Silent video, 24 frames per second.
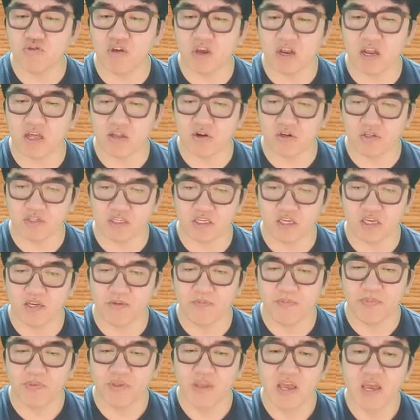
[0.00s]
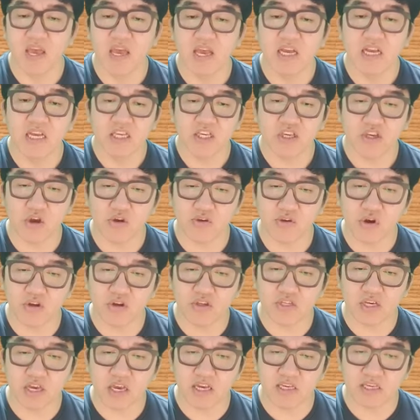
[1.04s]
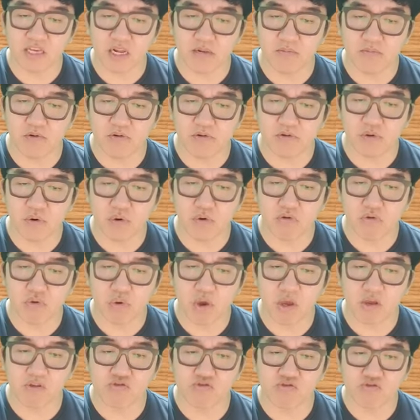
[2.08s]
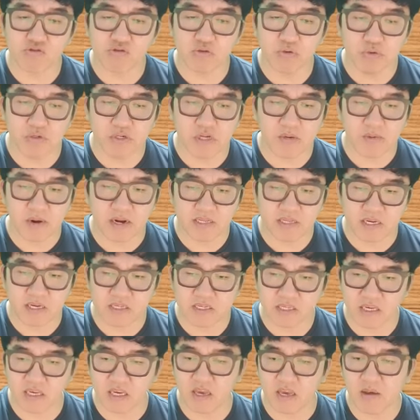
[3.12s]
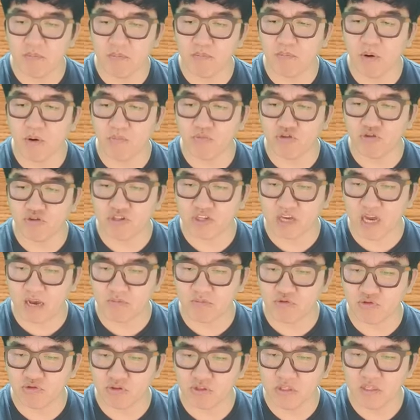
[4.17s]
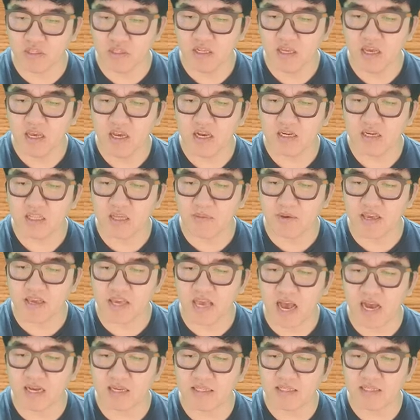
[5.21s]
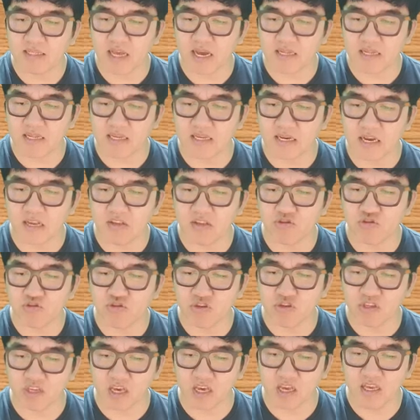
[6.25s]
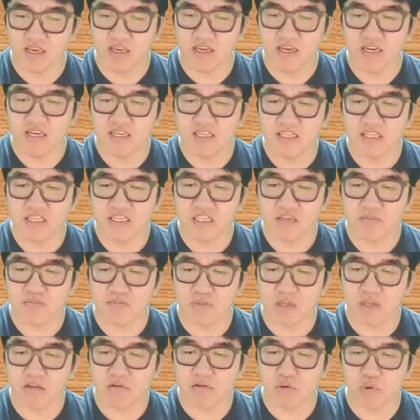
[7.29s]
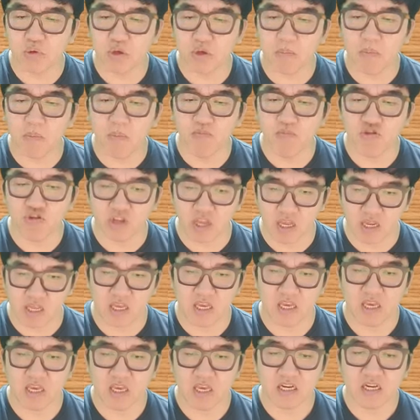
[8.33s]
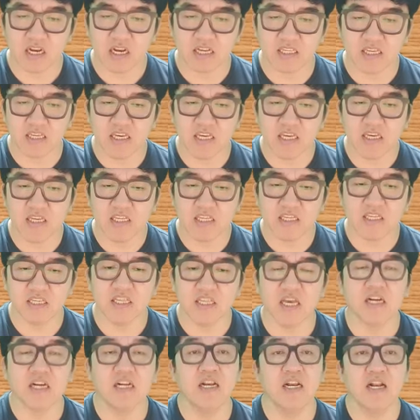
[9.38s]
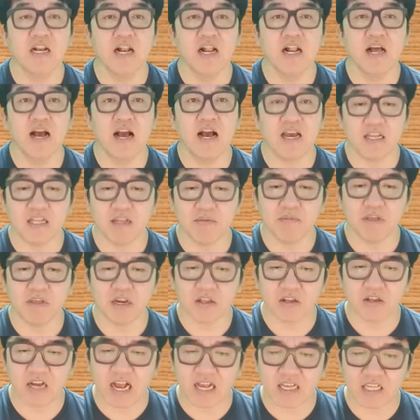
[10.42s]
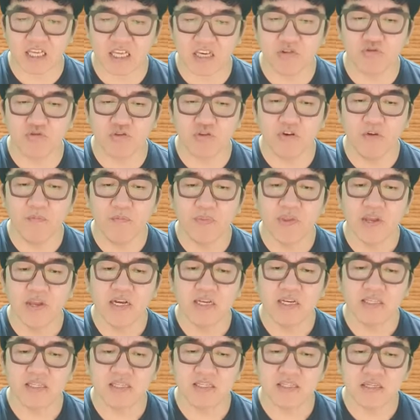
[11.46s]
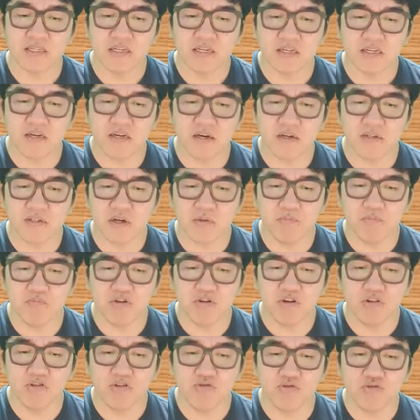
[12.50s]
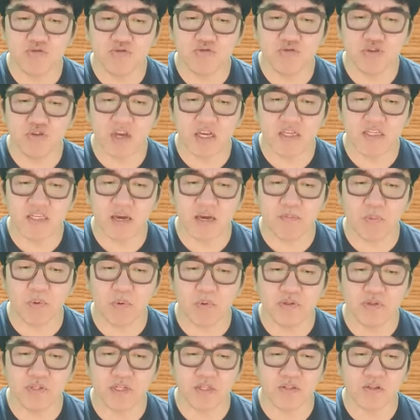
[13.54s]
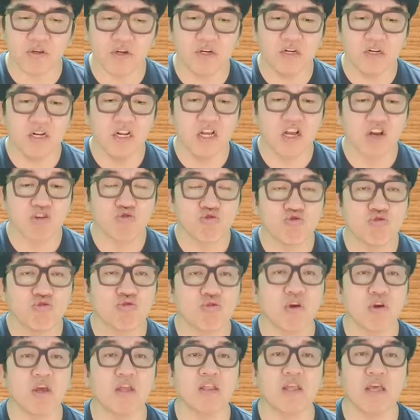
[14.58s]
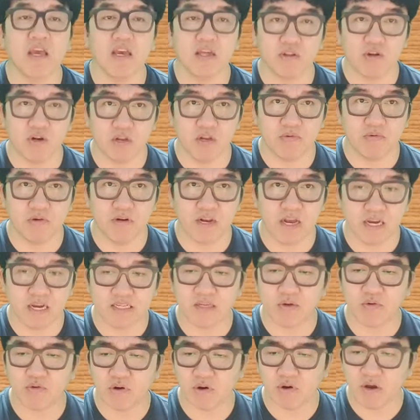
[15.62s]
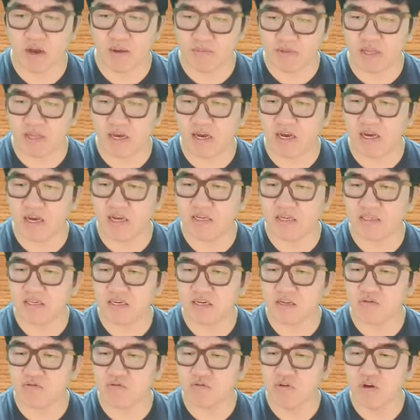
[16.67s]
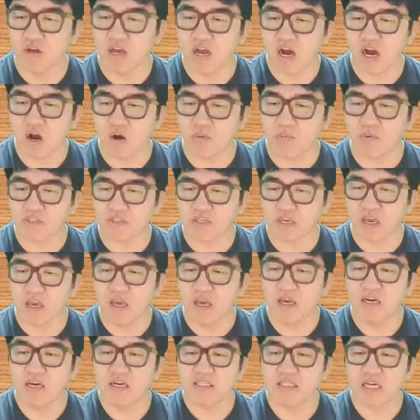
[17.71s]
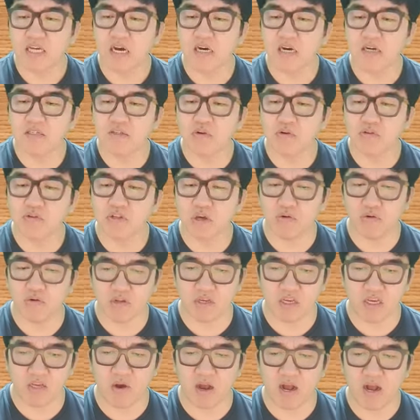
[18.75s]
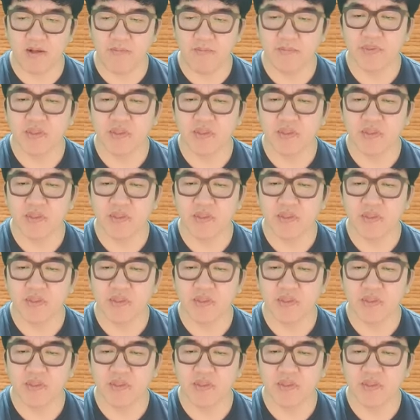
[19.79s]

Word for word: 내 설치 경영자의 잘못으로 소액주주 손실 발생 시 법률 자문 그 다음에 양 당사자 간 중재, 집단 소송의 법률 대리까지 진행을 하겠답니다. 그래서 가칭으로 증권선물 투자자 보호센터를 국회 내에 설립을 하겠다고 합니다. 자, 그리고 아홉 번째, 상속세율 인하.